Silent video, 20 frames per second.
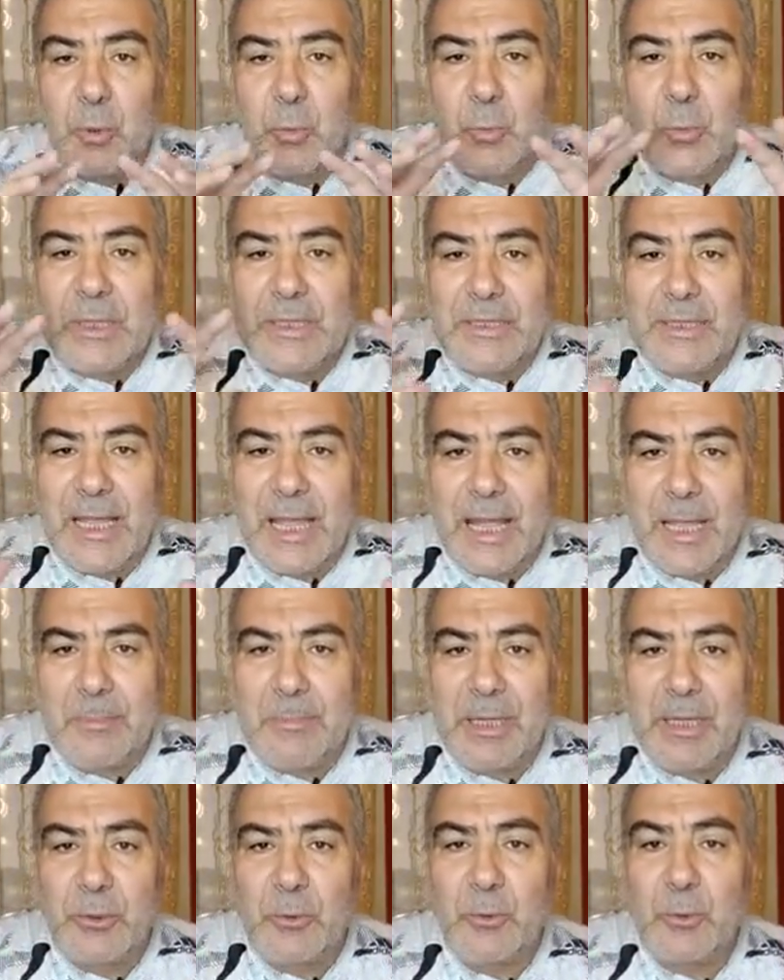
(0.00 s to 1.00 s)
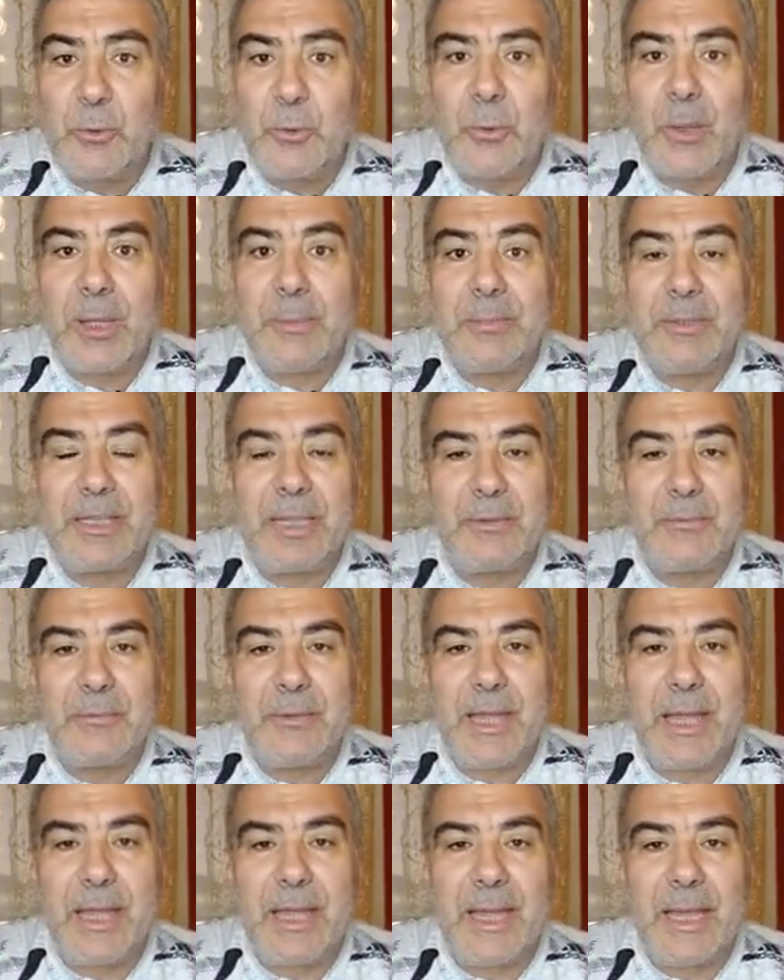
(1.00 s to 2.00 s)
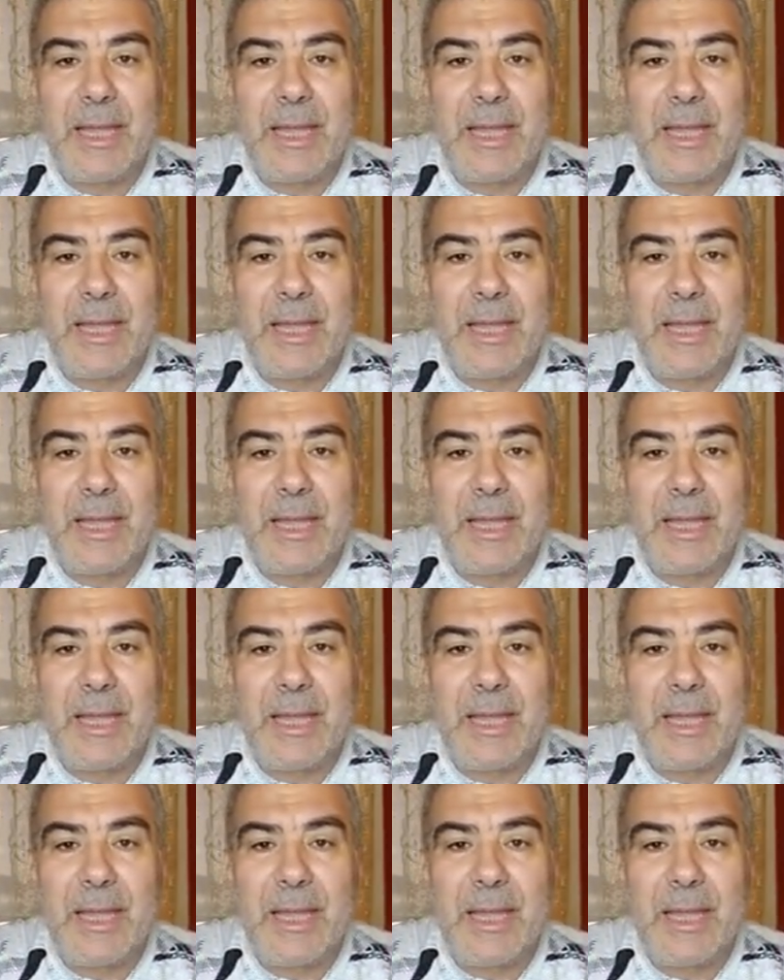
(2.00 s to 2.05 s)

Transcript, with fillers: وتعمل كلها بكفاءة